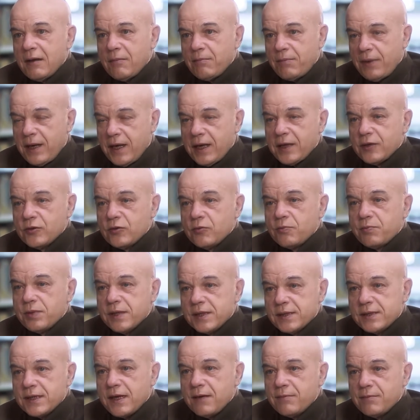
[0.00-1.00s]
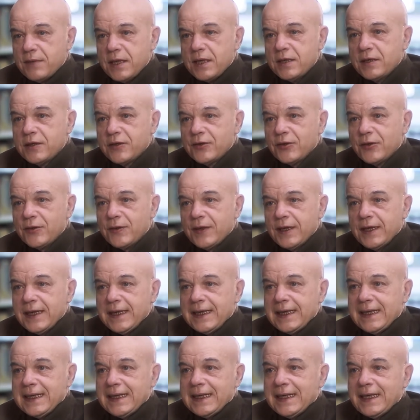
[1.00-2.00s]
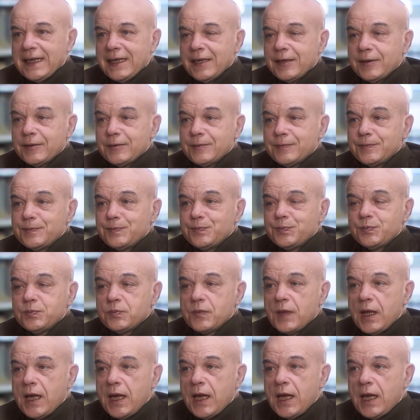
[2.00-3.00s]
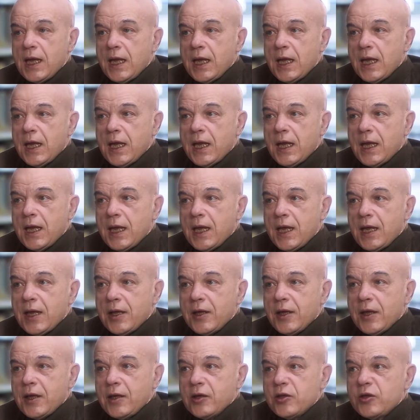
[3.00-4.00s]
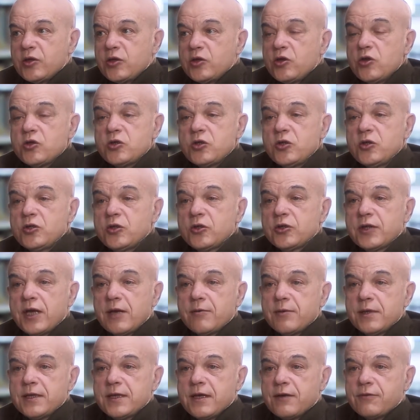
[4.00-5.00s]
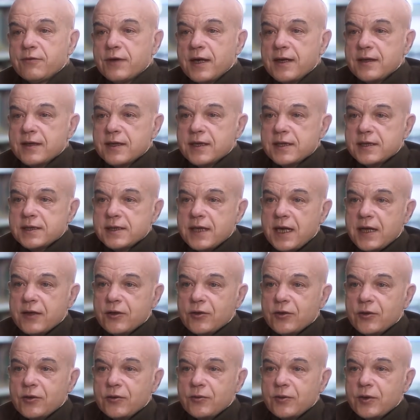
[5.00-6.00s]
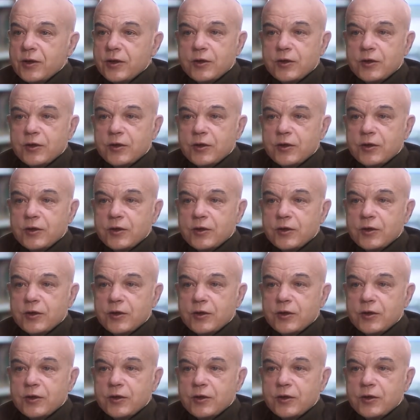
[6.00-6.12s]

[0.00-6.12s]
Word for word: para tu pensamiento. Em, yo soy totalmente afrancesado.